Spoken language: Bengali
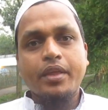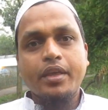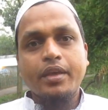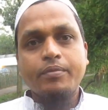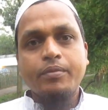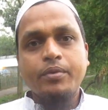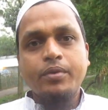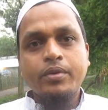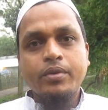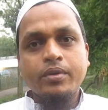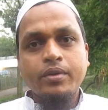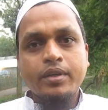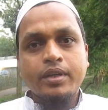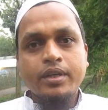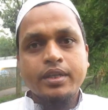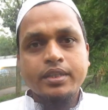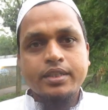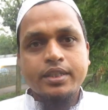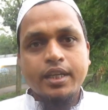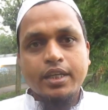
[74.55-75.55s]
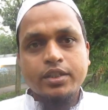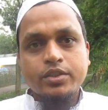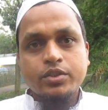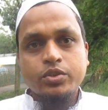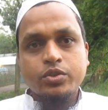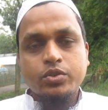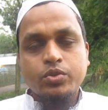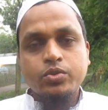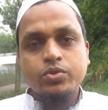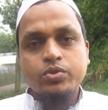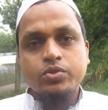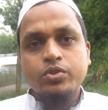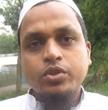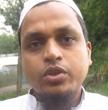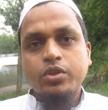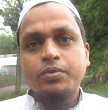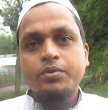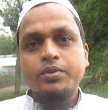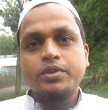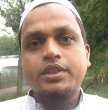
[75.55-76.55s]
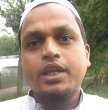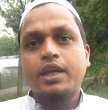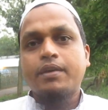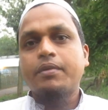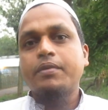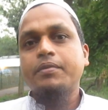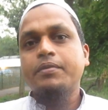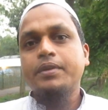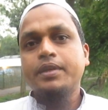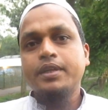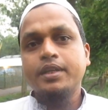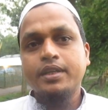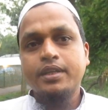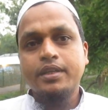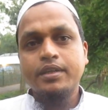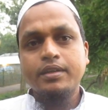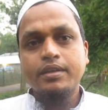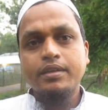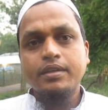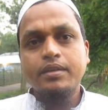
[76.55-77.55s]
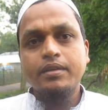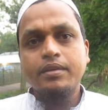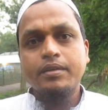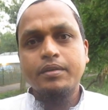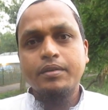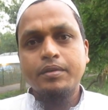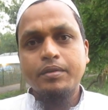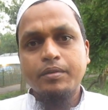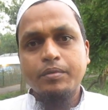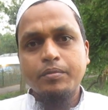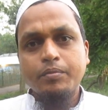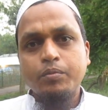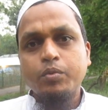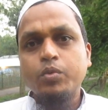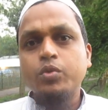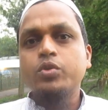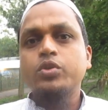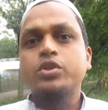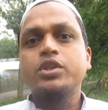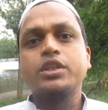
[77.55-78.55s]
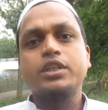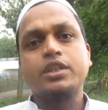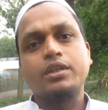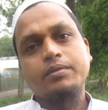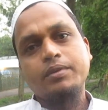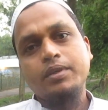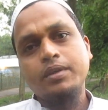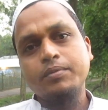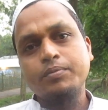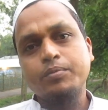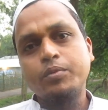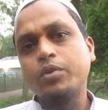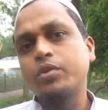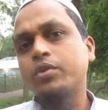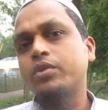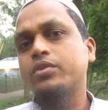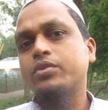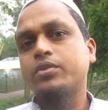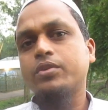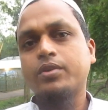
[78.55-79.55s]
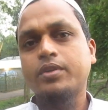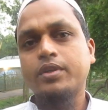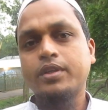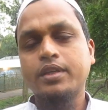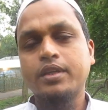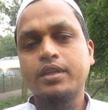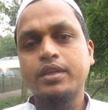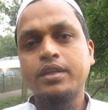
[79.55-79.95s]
এবং সে একজন সুস্থ এবং স্বাভাবিক পুরুষ হিসেবে পরিণত হয়